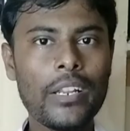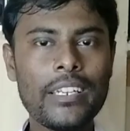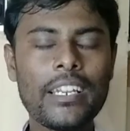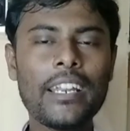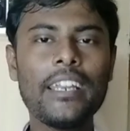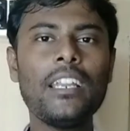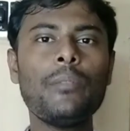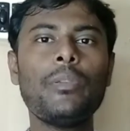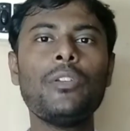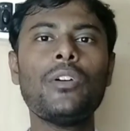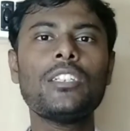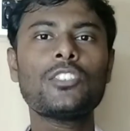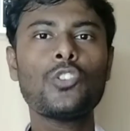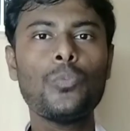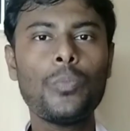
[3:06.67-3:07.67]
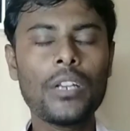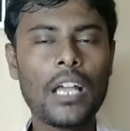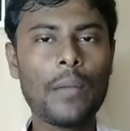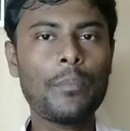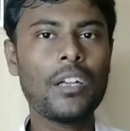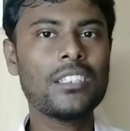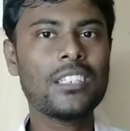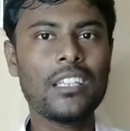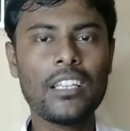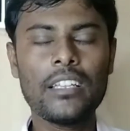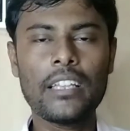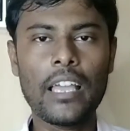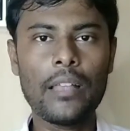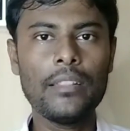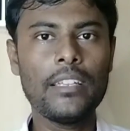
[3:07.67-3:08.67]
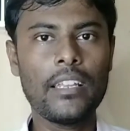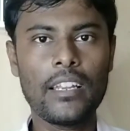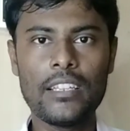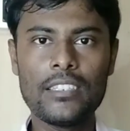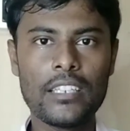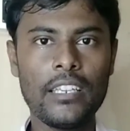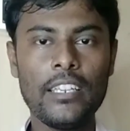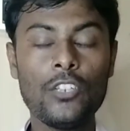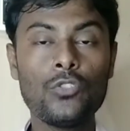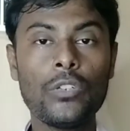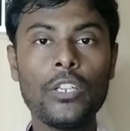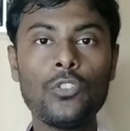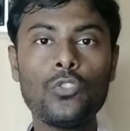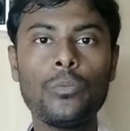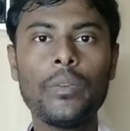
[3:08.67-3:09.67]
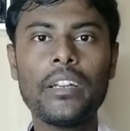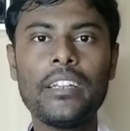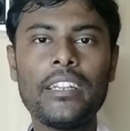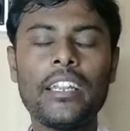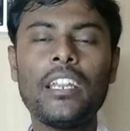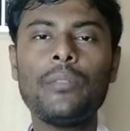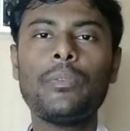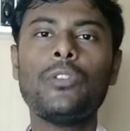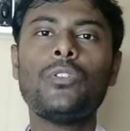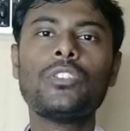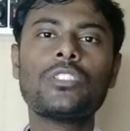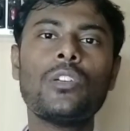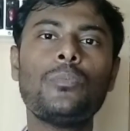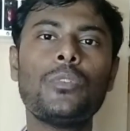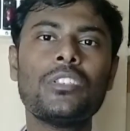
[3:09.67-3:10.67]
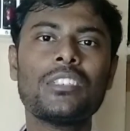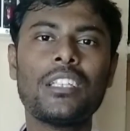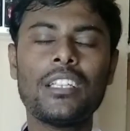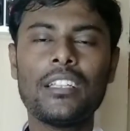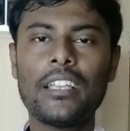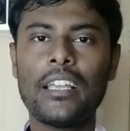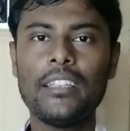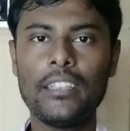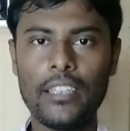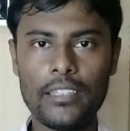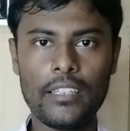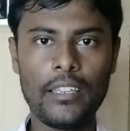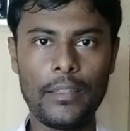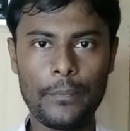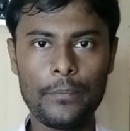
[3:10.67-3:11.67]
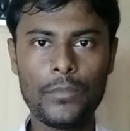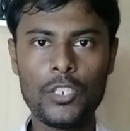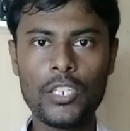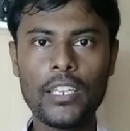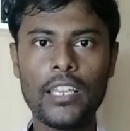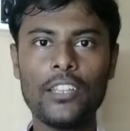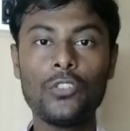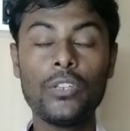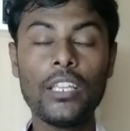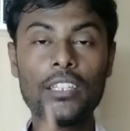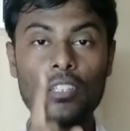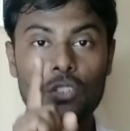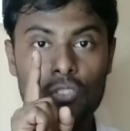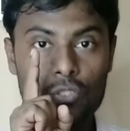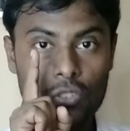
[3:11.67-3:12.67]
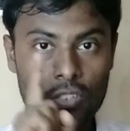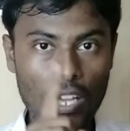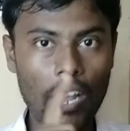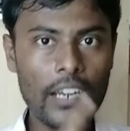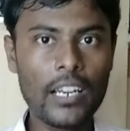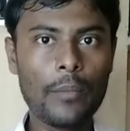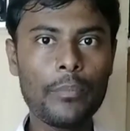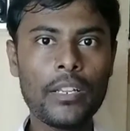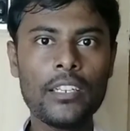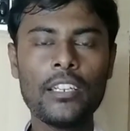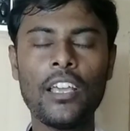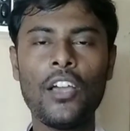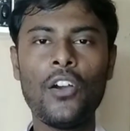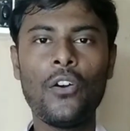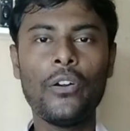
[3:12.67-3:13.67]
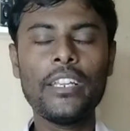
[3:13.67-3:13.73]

तो रिटर्निंग व्यूअर्स के ऊपर आपका ज़्यादा ध्यान देना चाहिए जो यूट्यूब रिटर्निंग व्यूअर्स के ऊपर ज़्यादा ध्यान देते हैं ठीक है तो ये था दोस्तों थर्ड अपडेट